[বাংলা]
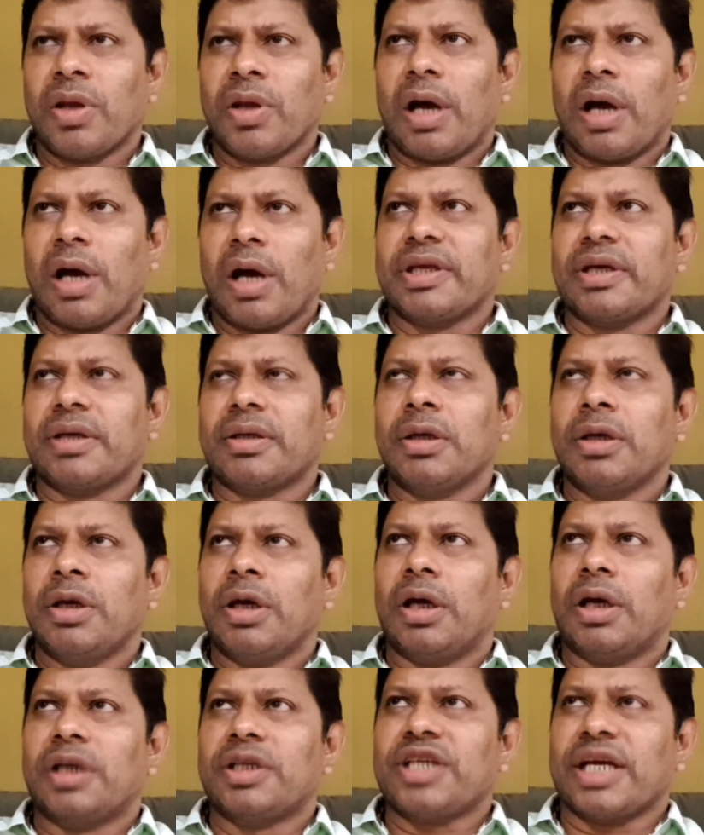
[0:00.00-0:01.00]
আমাদের
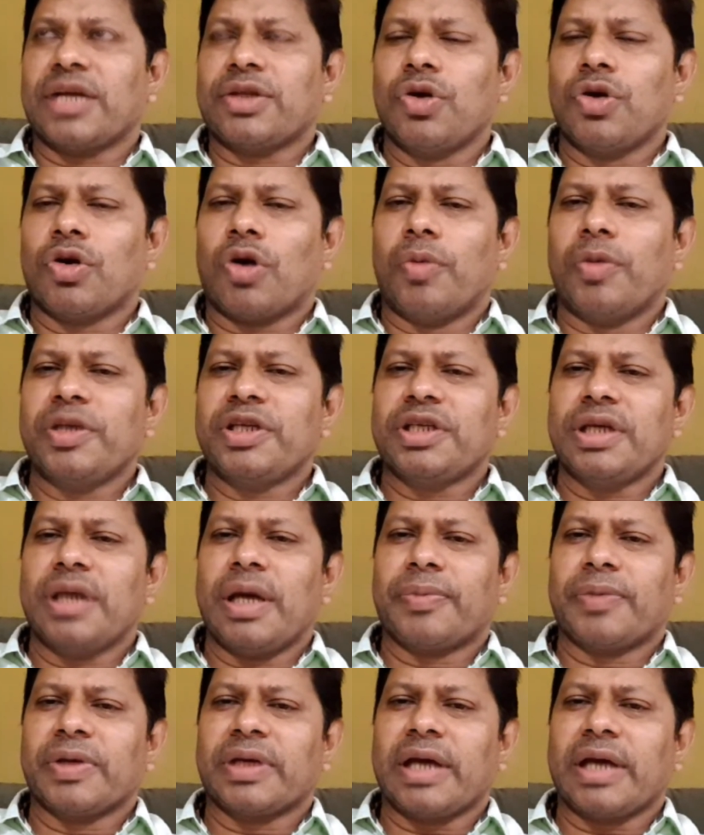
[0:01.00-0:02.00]
জাতীয় কমিটি
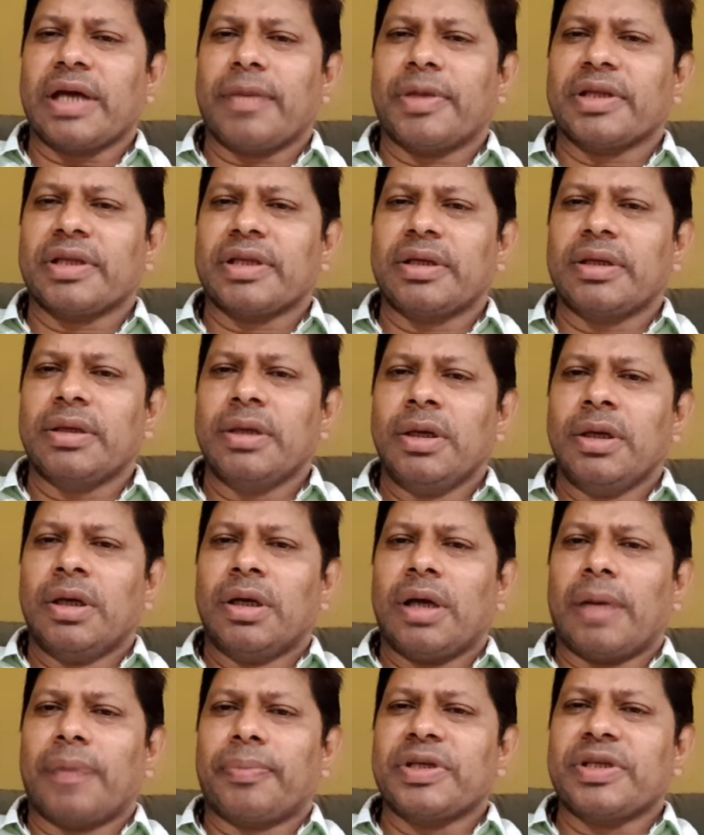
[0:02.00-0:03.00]
আপনাকে আমাদের
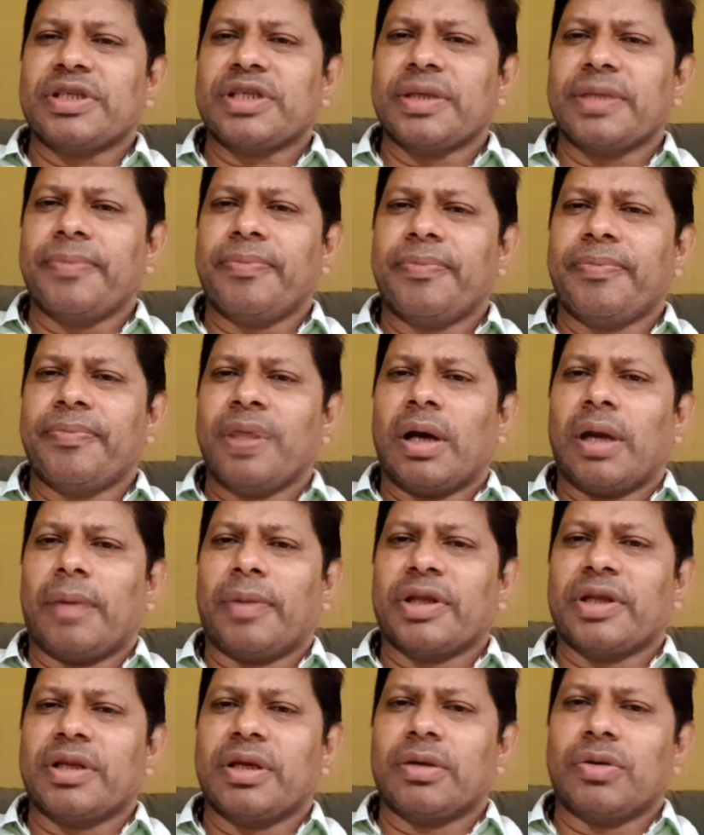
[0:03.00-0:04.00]
আপনি যে
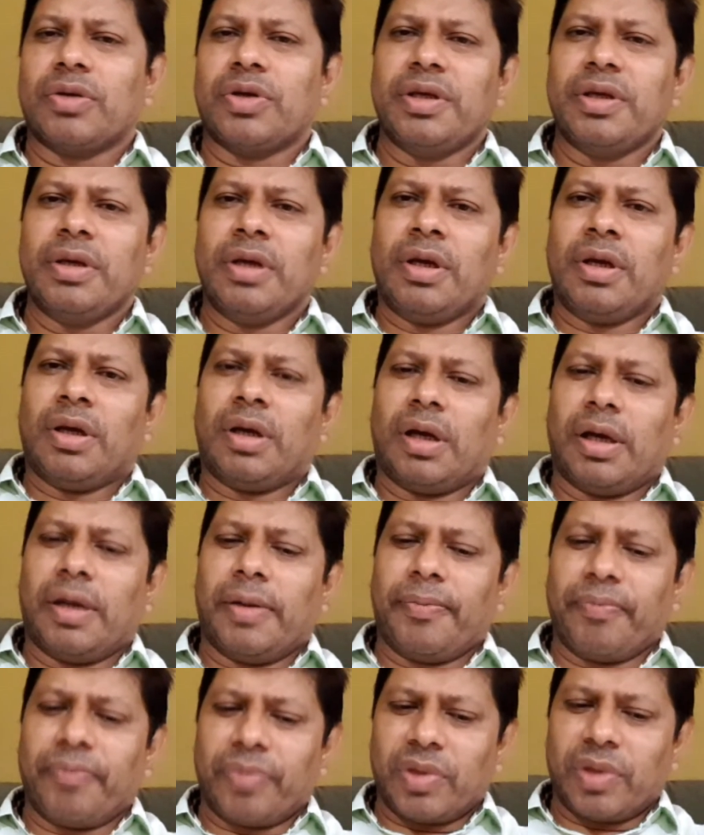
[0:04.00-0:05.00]
আমাদের ওই
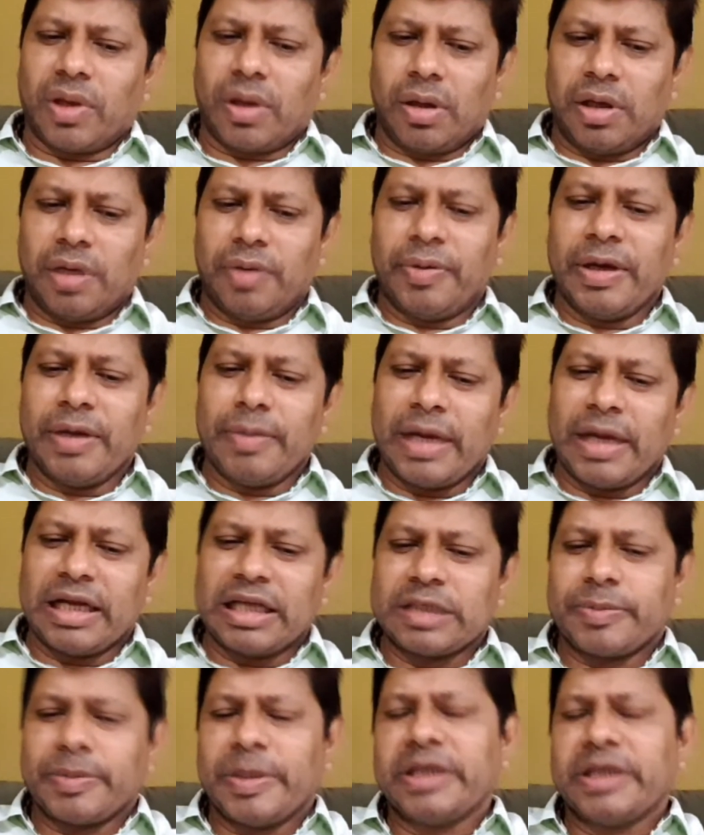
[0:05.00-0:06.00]
ইভেন্ট
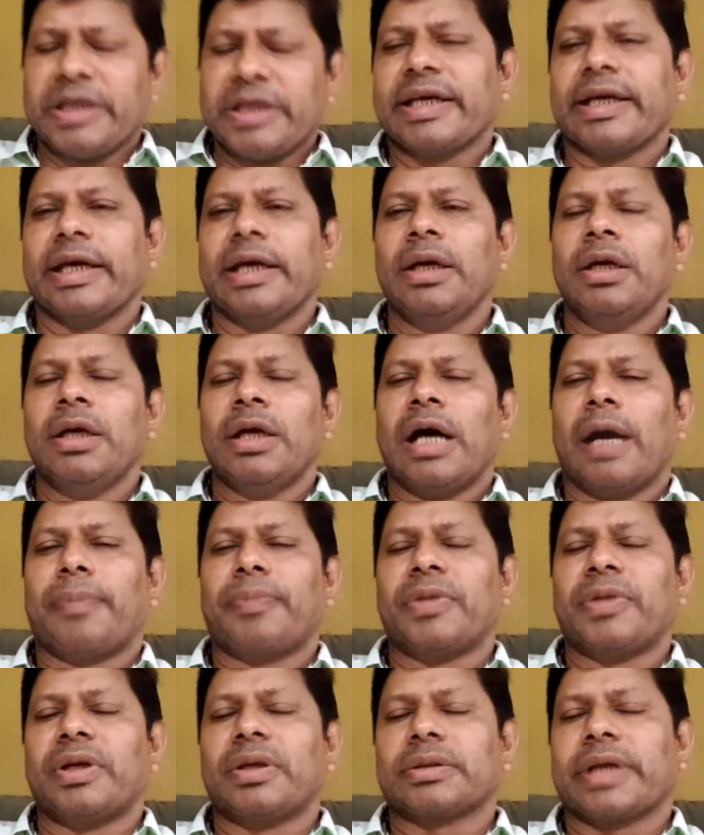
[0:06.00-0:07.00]
ম্যানেজমেন্ট থেকে
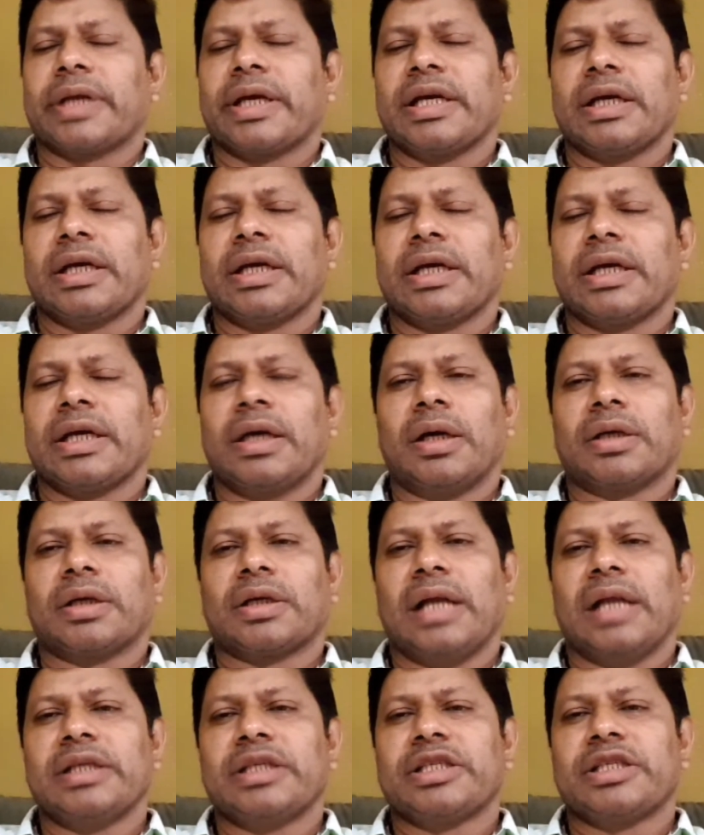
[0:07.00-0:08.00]
আপনার
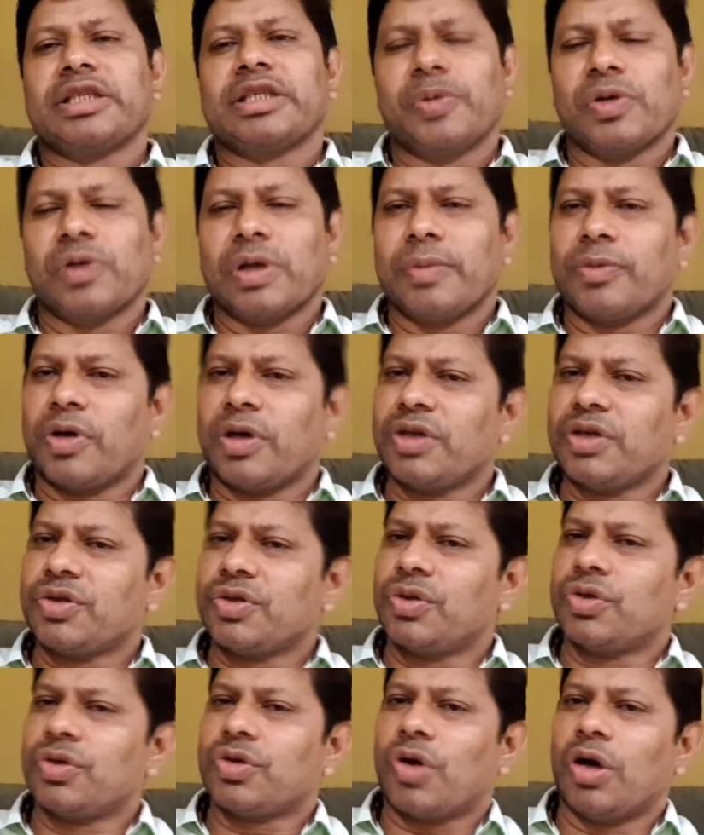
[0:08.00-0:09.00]
কালচারাল প্রোগ্রাম করার
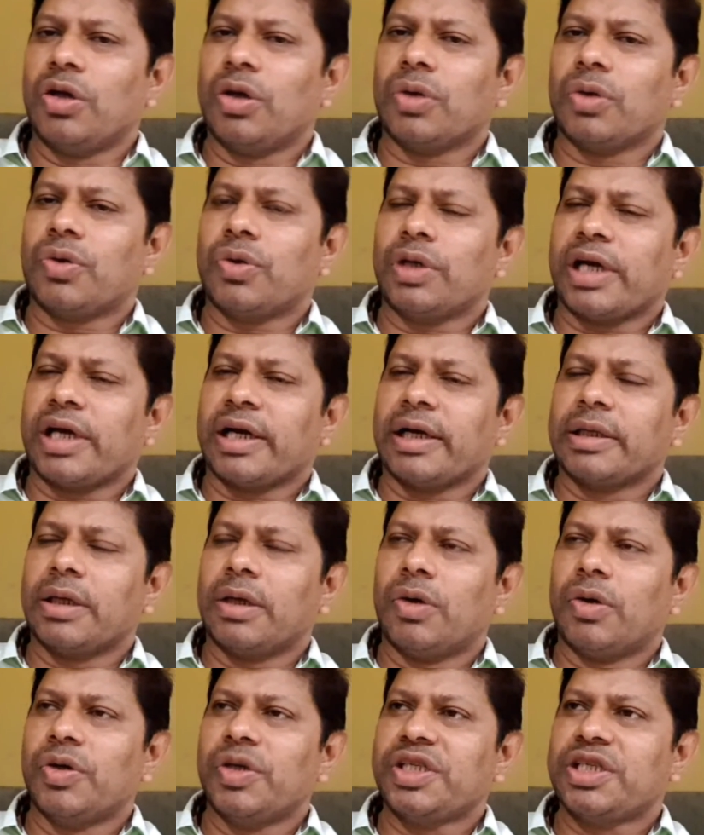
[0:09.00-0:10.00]
জন্য ছয় লক্ষ টাকা
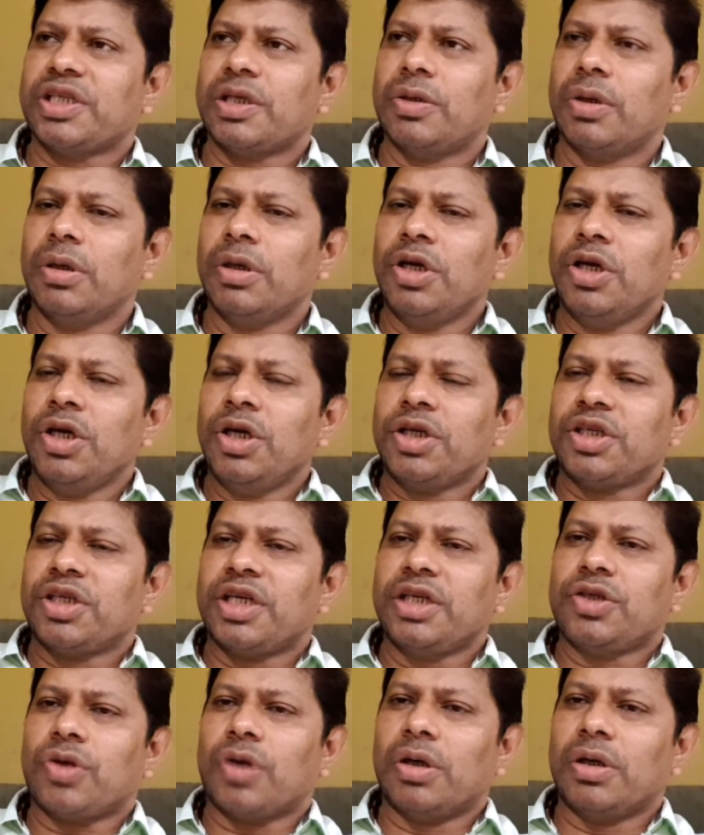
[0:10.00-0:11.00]
দেওয়া হয়েছিল
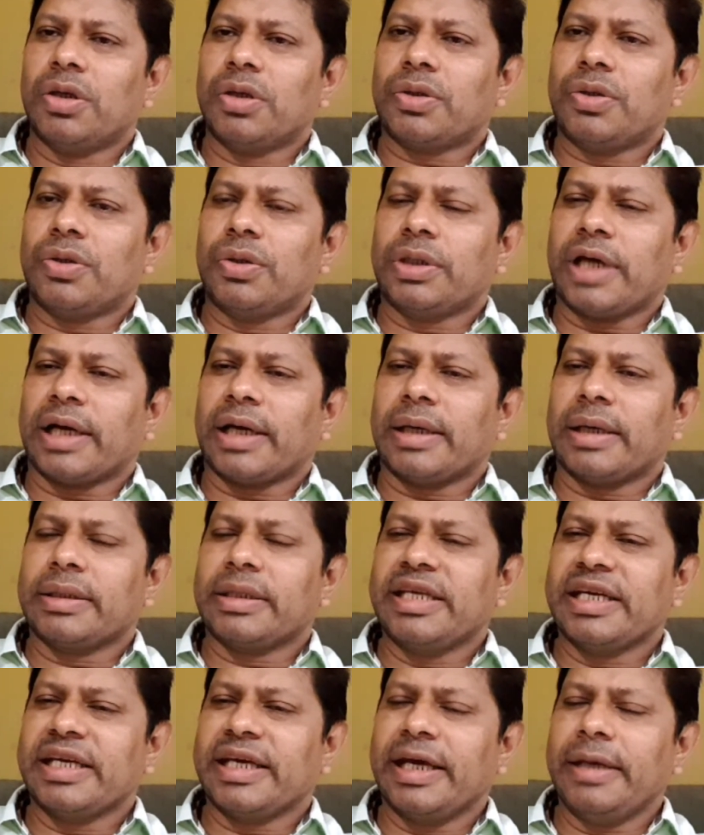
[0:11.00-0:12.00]
সেই ছয় লক্ষ টাকার
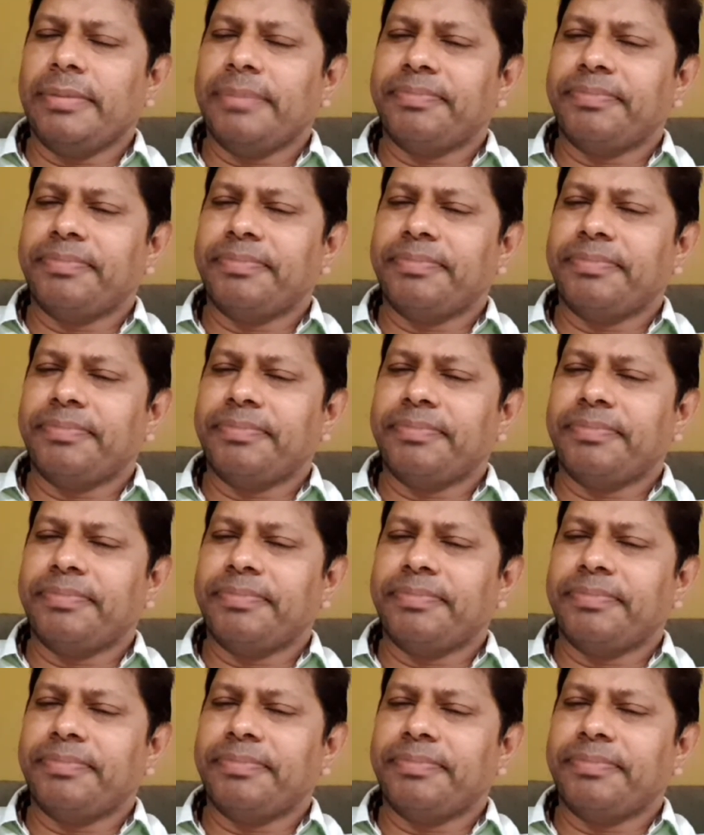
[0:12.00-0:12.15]
থেকে